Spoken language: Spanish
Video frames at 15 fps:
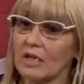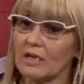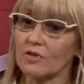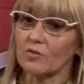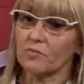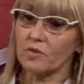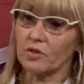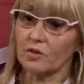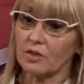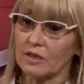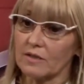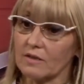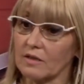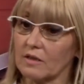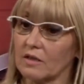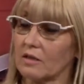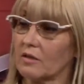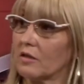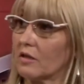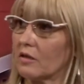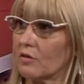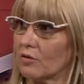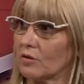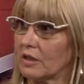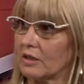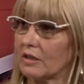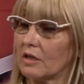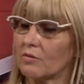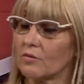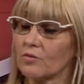las opciones de, de, donde
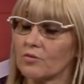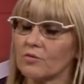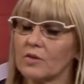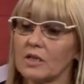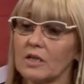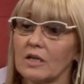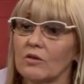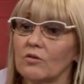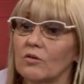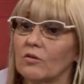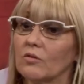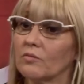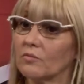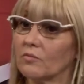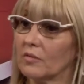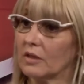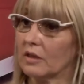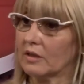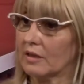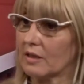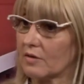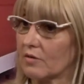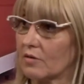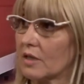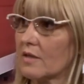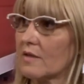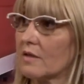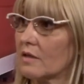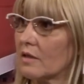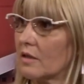estás vos ubicado,
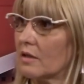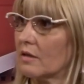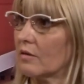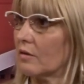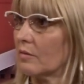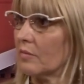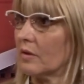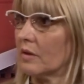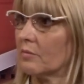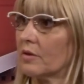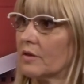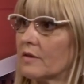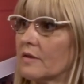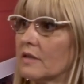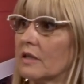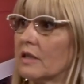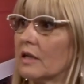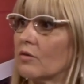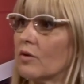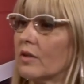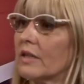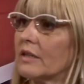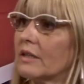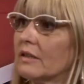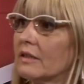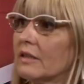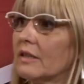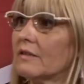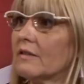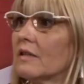estacionás en el, le pones en la cuadra que
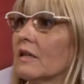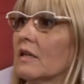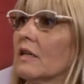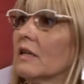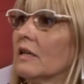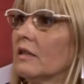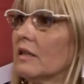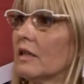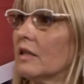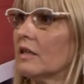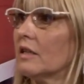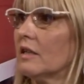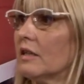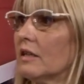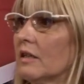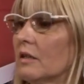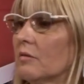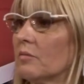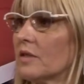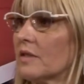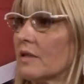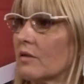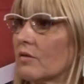estás, y ahí este, empieza a